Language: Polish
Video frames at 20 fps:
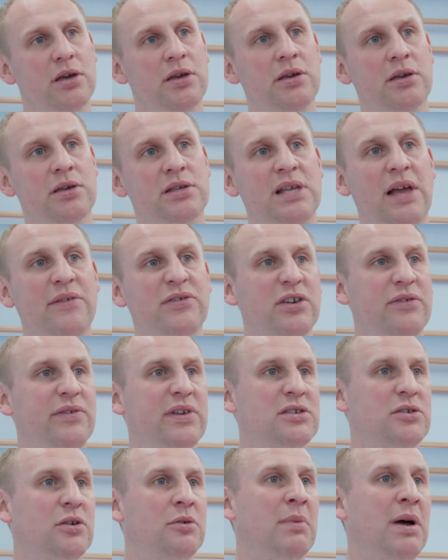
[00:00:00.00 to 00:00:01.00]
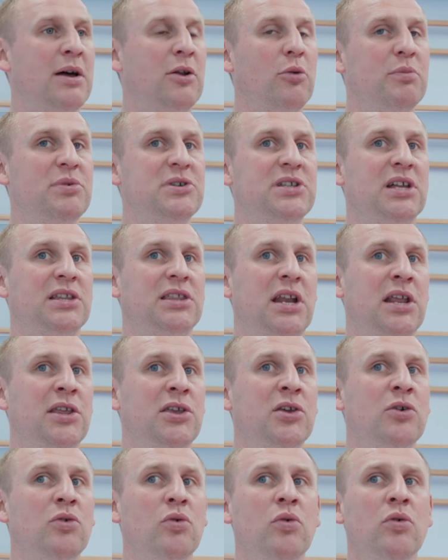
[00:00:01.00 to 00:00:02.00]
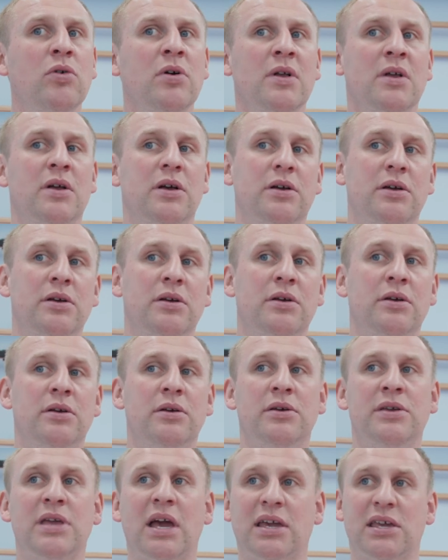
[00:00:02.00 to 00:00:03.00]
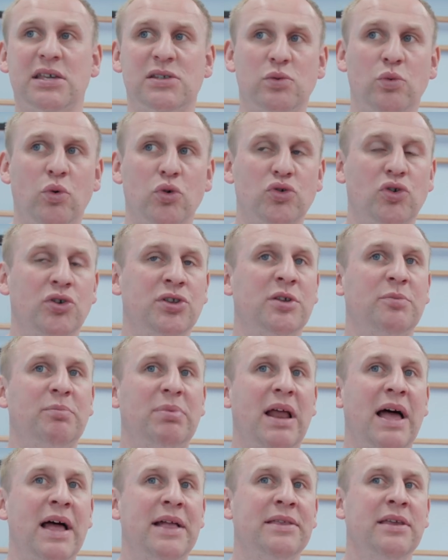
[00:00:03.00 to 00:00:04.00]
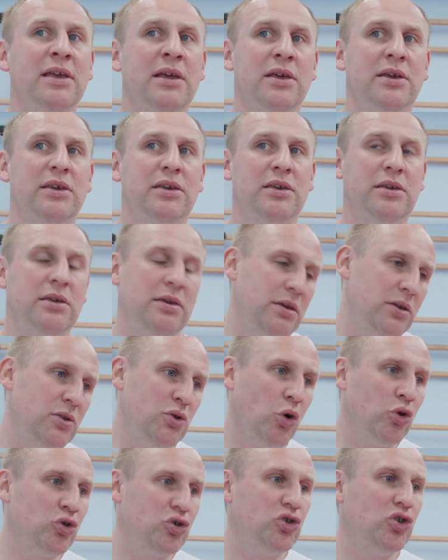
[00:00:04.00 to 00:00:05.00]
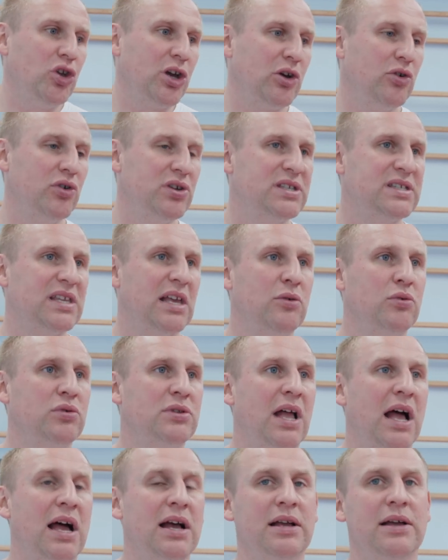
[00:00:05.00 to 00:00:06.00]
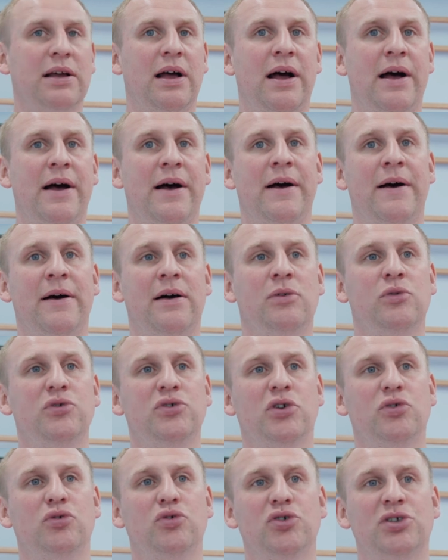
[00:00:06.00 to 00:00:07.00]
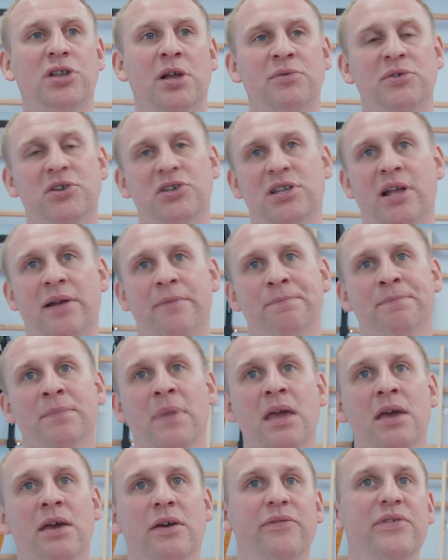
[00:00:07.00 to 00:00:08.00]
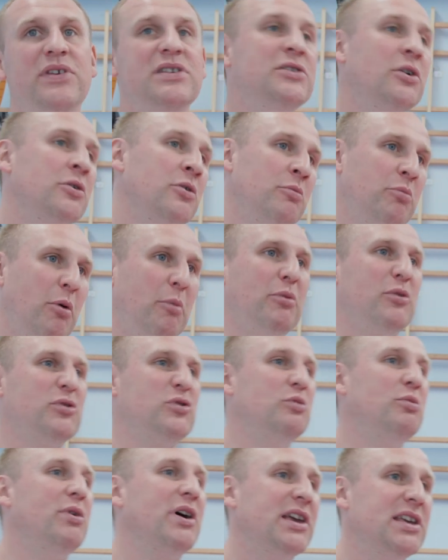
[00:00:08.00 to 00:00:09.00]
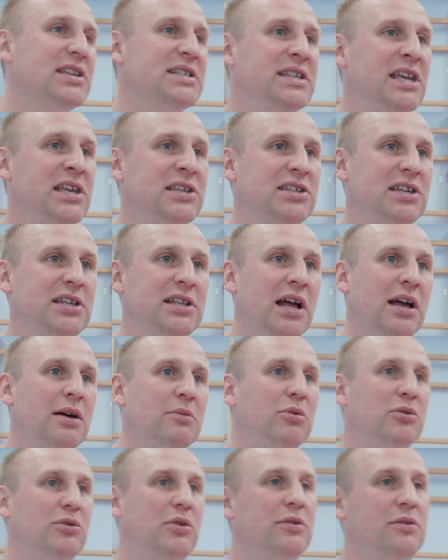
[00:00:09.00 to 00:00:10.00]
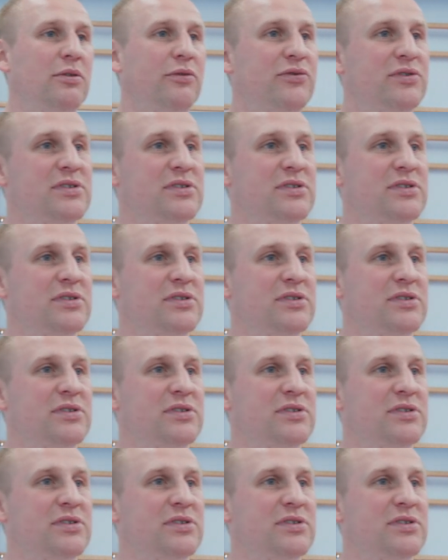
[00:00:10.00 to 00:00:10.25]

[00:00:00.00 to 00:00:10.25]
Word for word: y, zawsze wie co ma robić na treningu, y, jaki jest ułożony plan i dąży do jakiegoś celu, tak? A ludzie, którzy tam gdzieś tam widzą ją po prostu, bo jakieś zdjęcie da, bo to, to